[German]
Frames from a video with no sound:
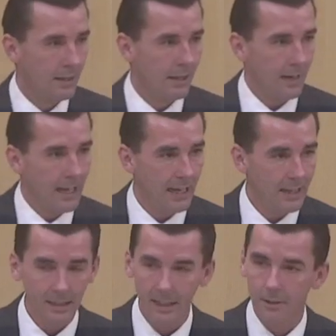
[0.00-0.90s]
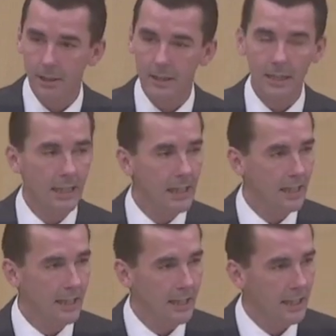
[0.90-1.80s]
der Wahrheit gehört die
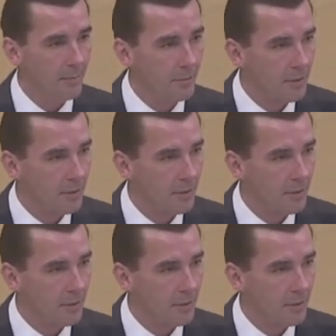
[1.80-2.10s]
Ehre gegeben.